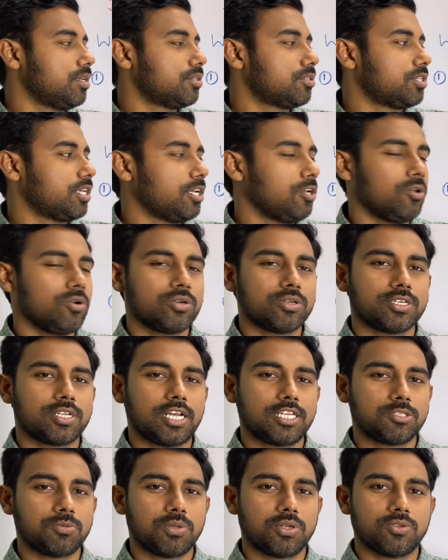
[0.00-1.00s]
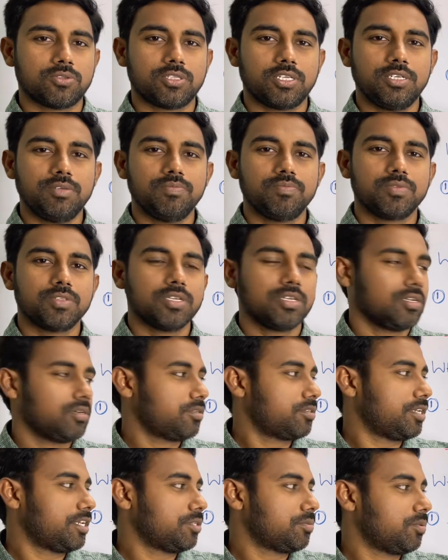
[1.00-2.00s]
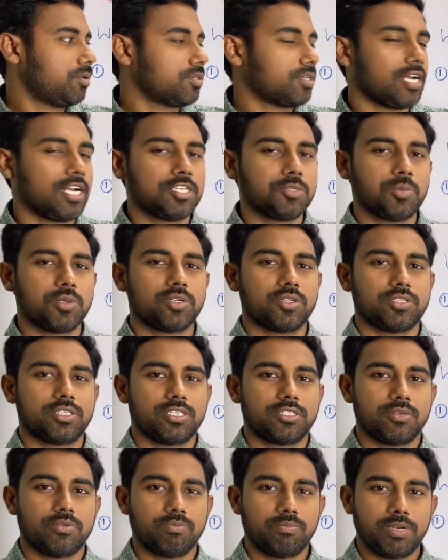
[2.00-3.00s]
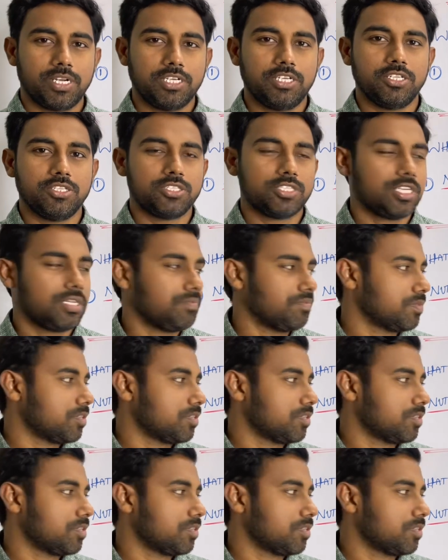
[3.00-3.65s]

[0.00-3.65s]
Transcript: సెల్లోకి ట్రాన్స్ఫర్ అవుతాయి ట్రాన్స్ఫర్ ట్రాన్స్పోర్ట్ అవుతుంది బ్లడ్ నుంచి